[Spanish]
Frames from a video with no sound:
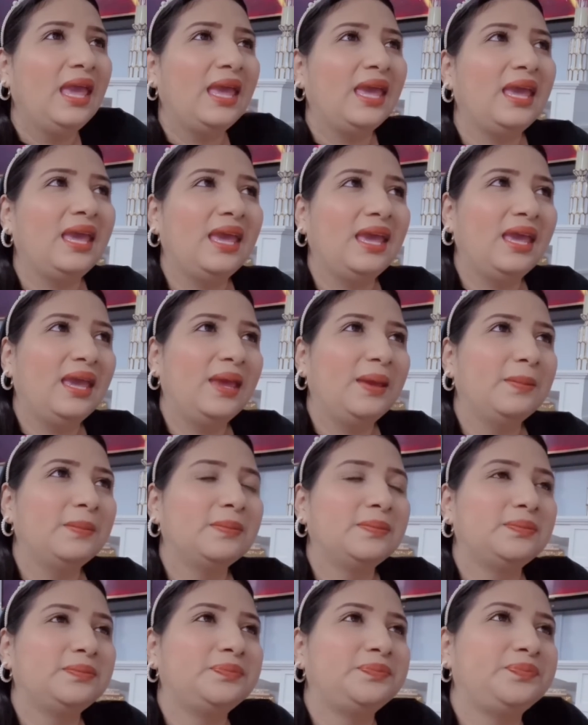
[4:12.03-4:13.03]

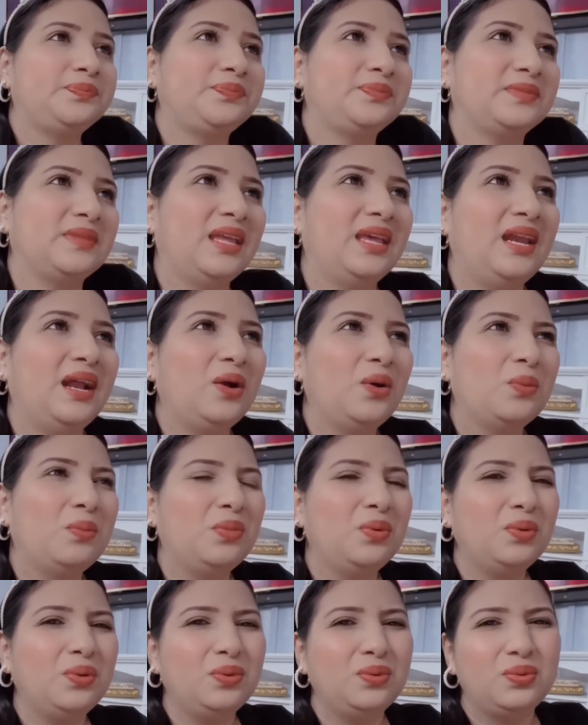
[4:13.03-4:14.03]
Em, era
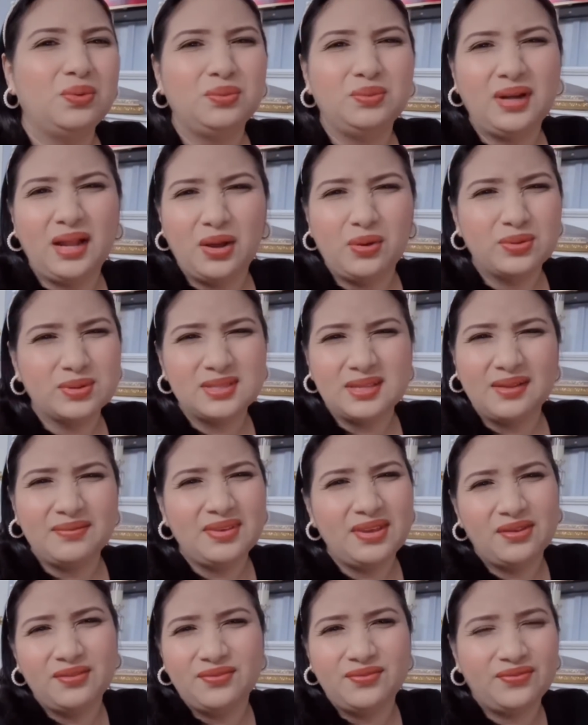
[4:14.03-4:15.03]
como una cosa
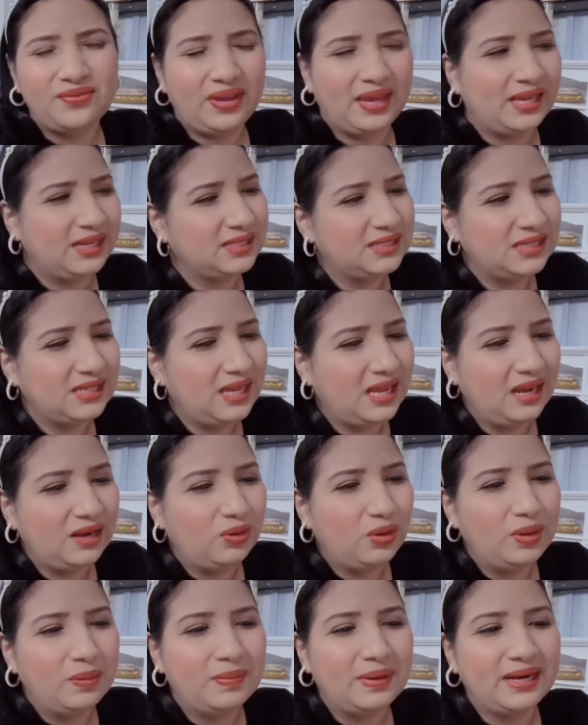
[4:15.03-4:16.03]
bien fea, chicas.
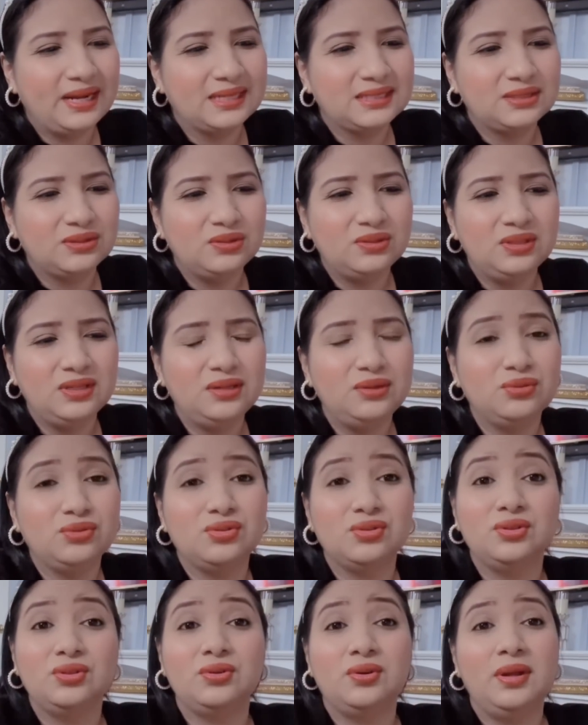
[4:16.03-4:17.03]
Los embarazos de
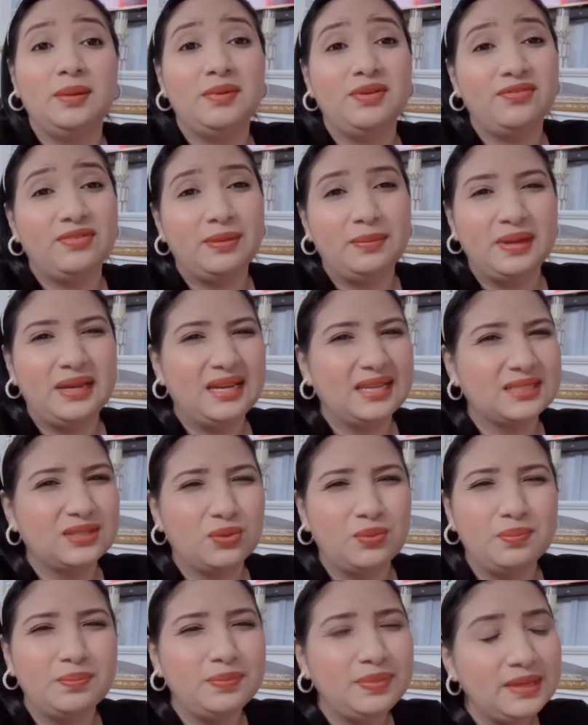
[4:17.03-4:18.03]
nosotros, de mi familia,
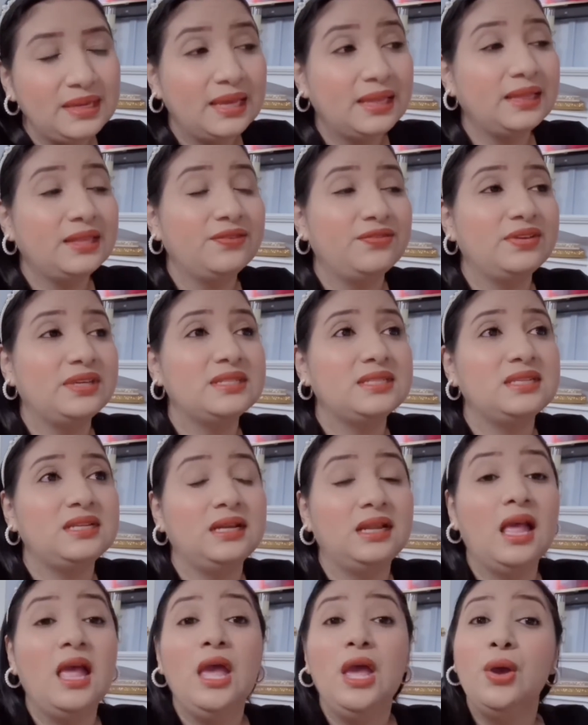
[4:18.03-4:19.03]
son bien
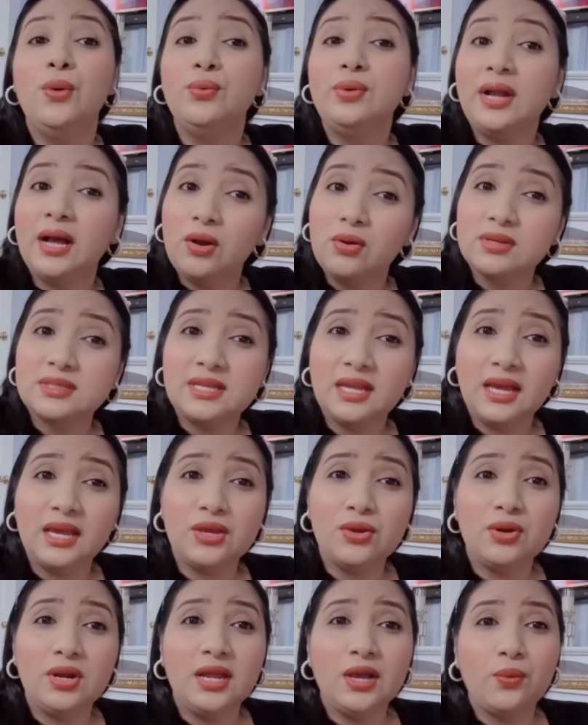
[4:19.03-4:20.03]
difíciles. Una cosa es que
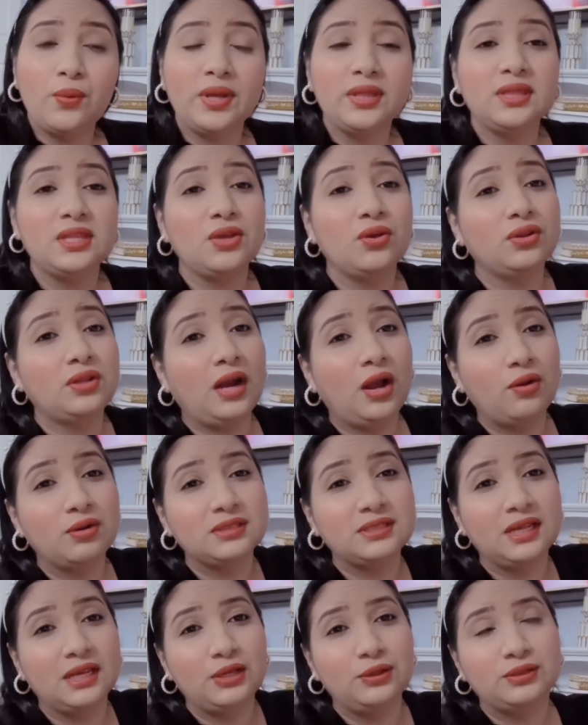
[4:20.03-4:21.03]
yo les cuente y otra
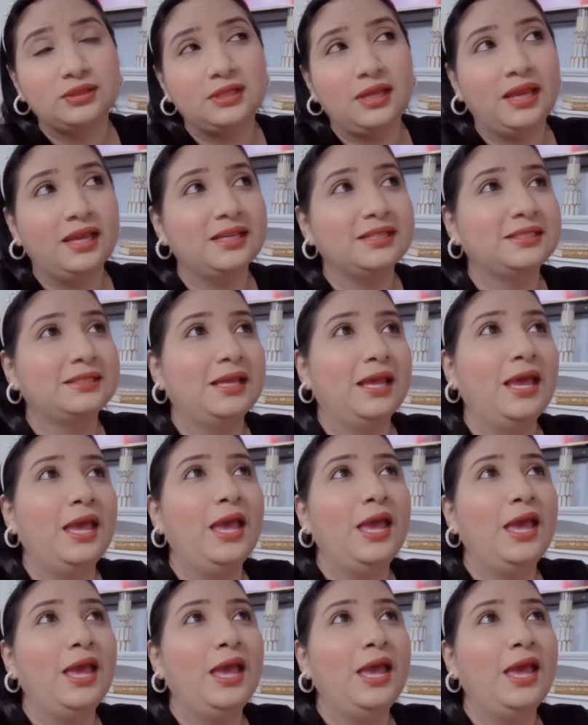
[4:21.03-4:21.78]
cosa es que ustedes